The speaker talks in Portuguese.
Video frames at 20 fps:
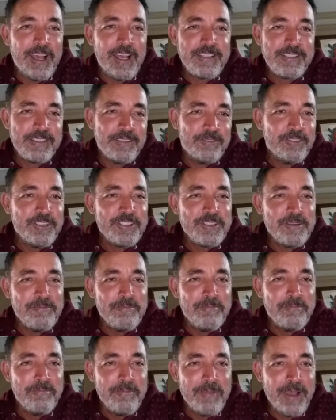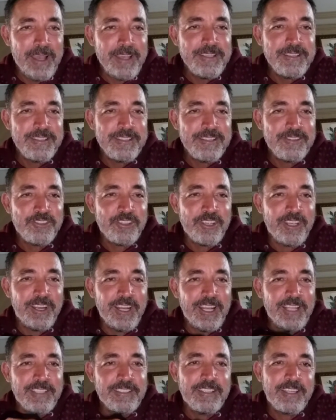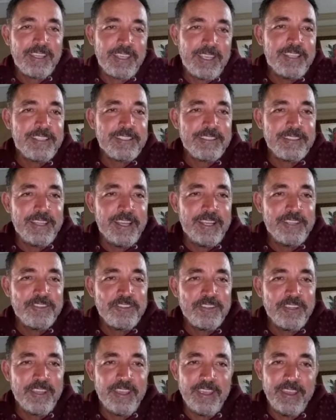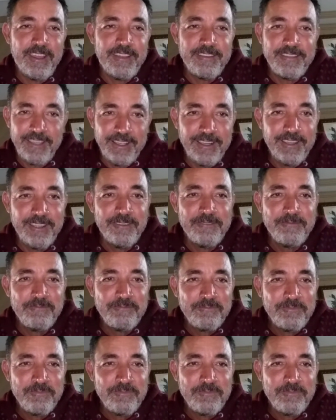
a cerveja mais gelada daquela cidade é a dela.